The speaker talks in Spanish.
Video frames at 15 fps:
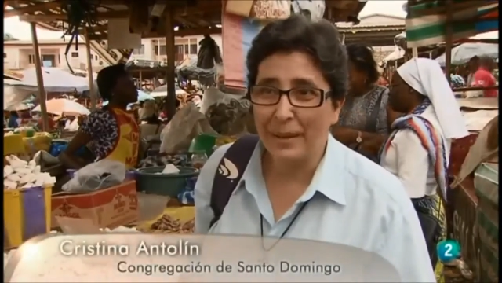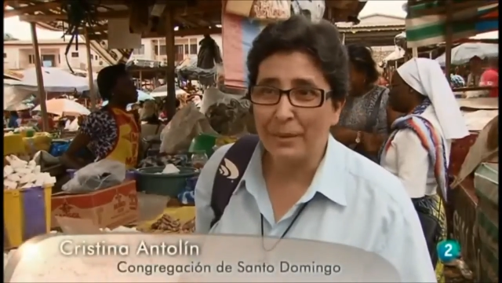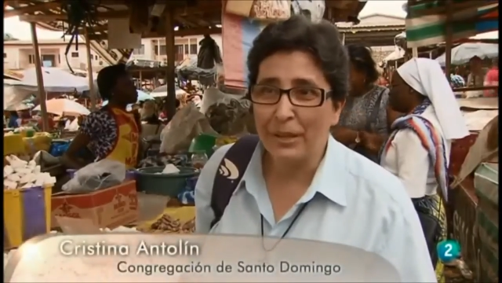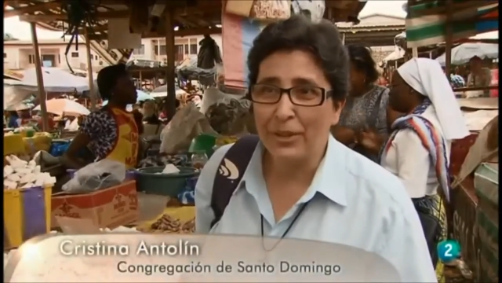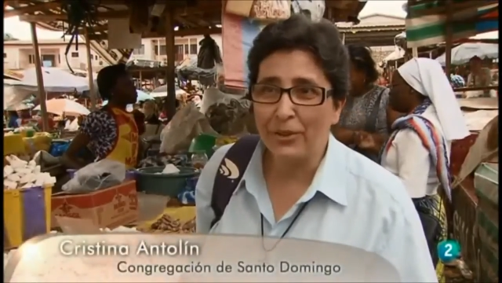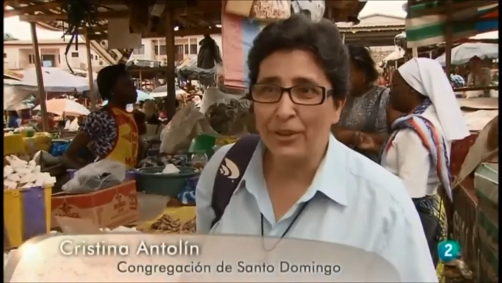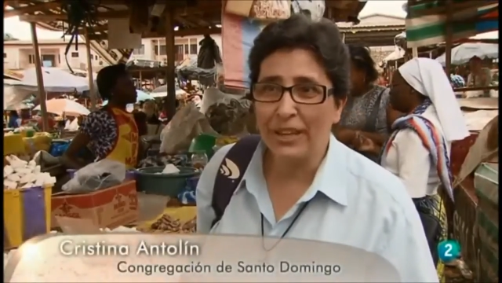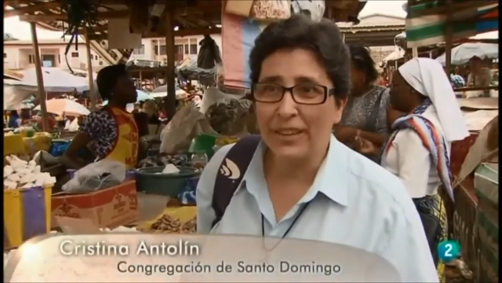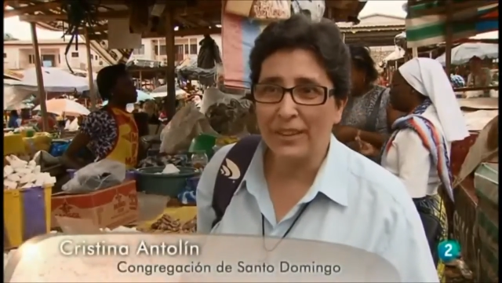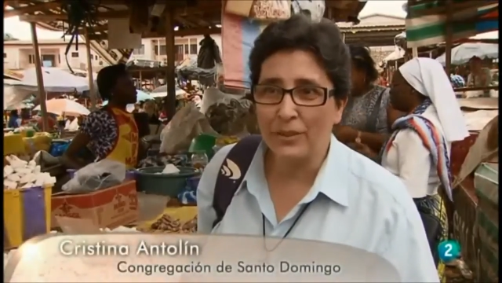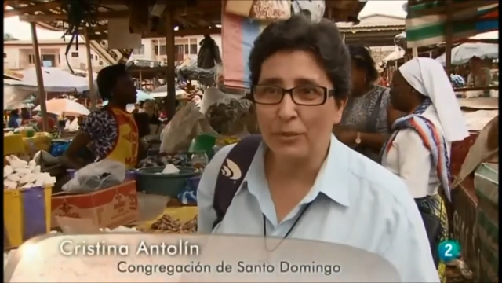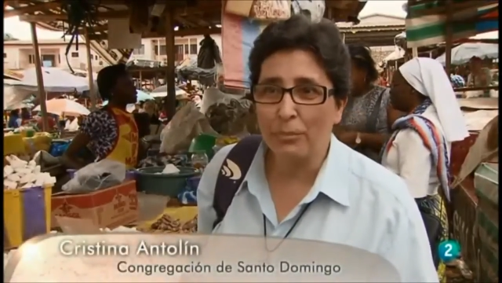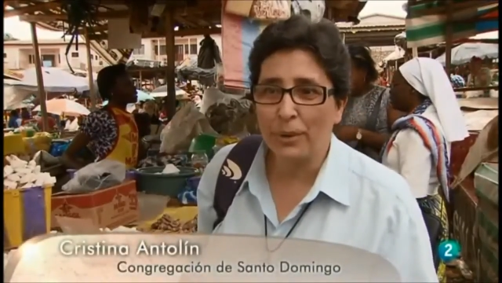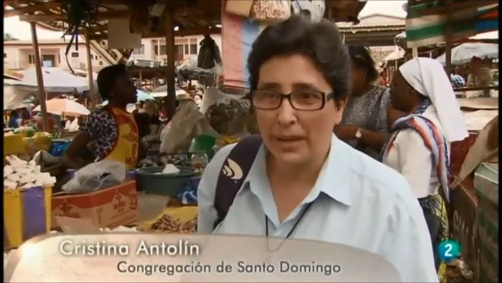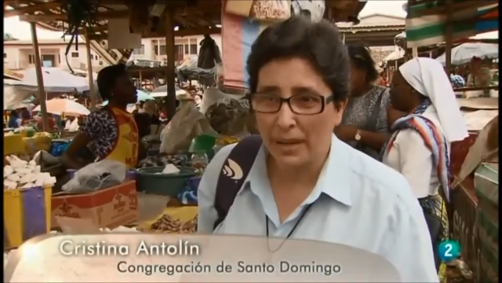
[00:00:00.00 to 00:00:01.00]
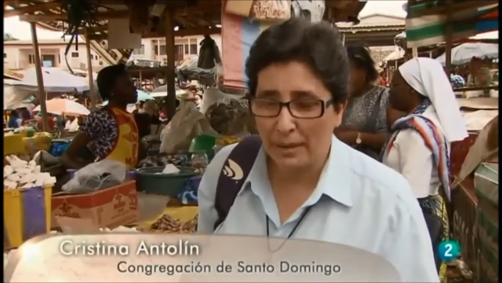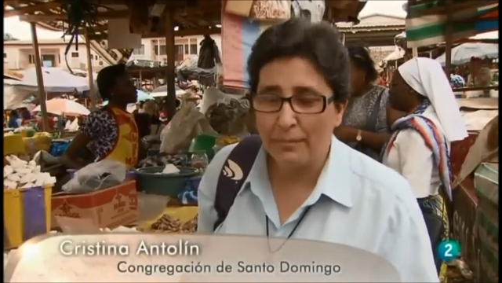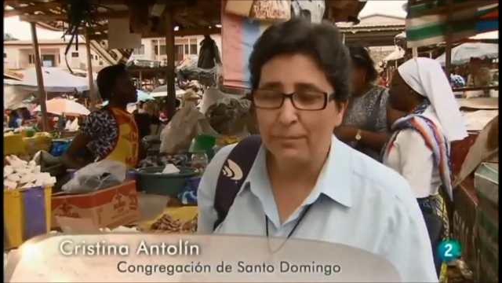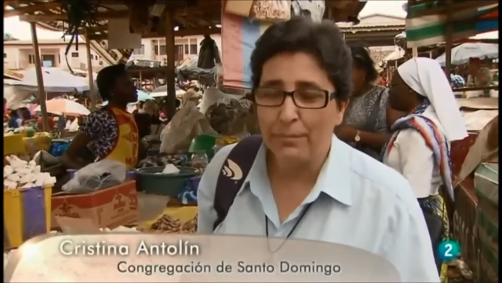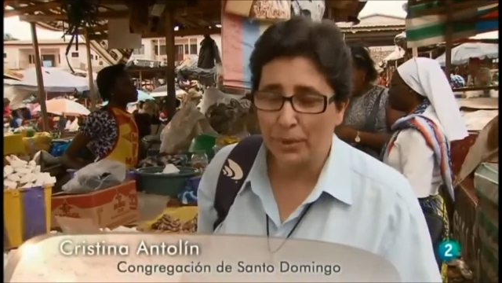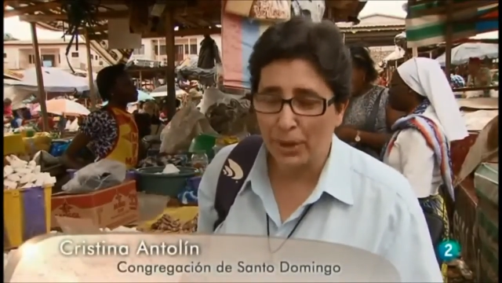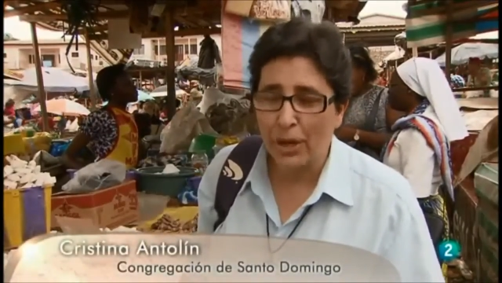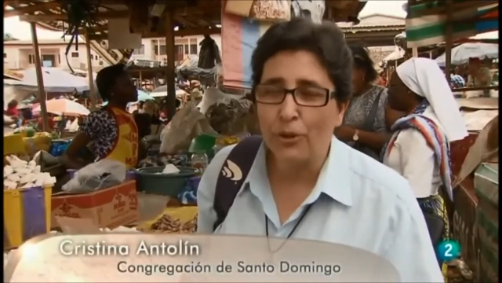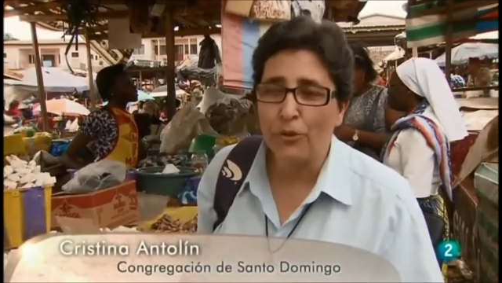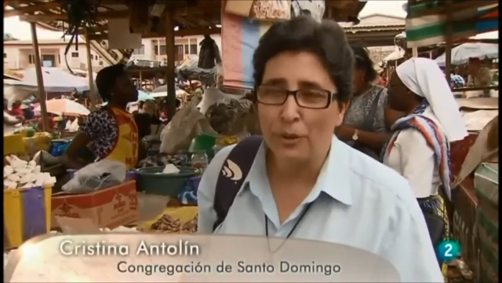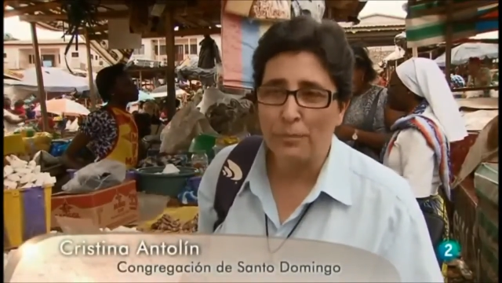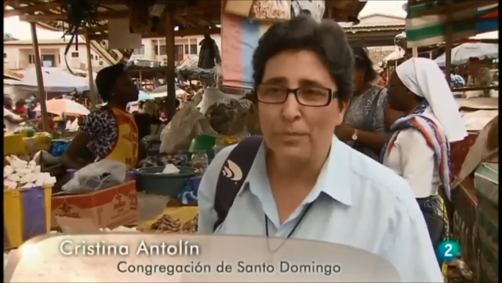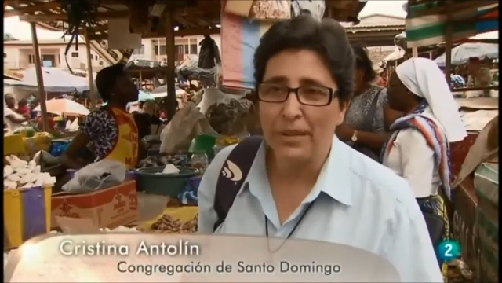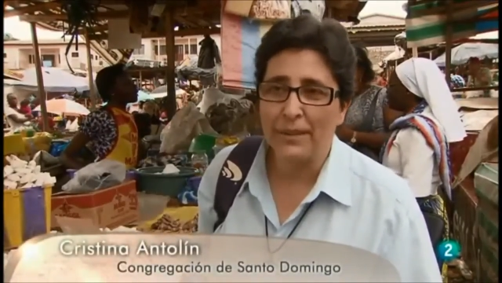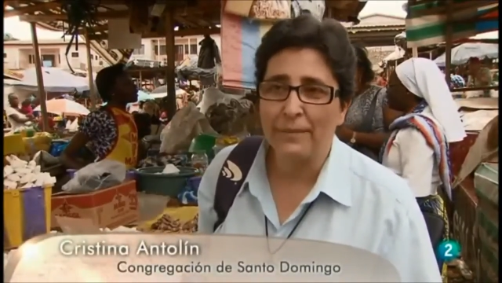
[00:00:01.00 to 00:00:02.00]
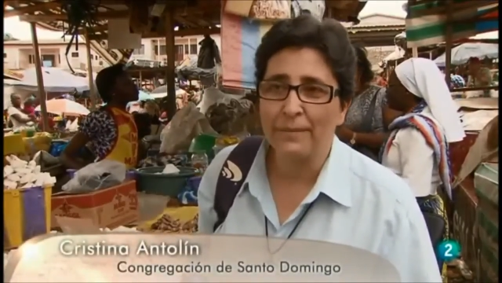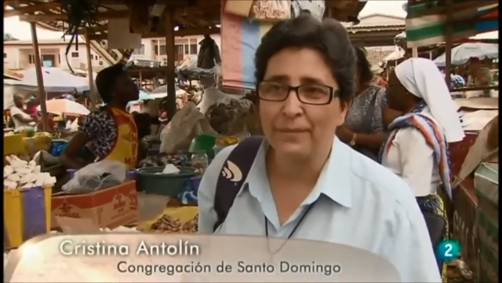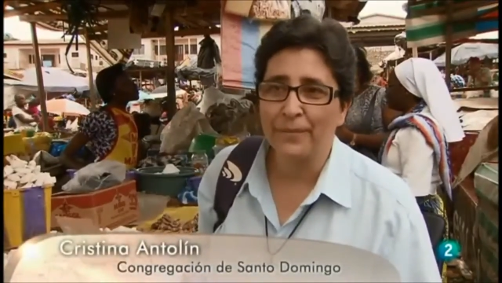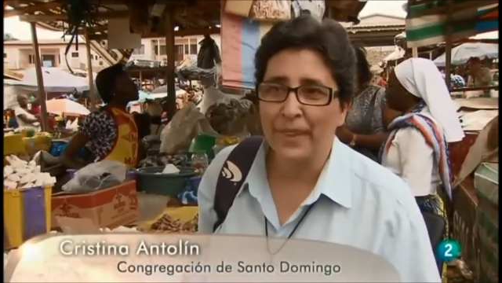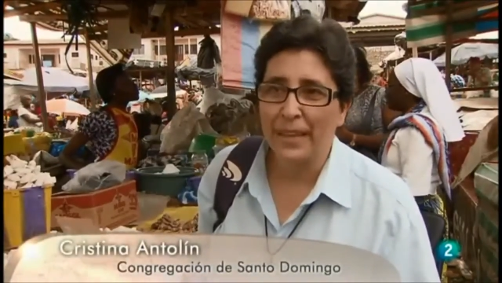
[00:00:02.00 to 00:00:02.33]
dar microcréditos para ponerlos de pie.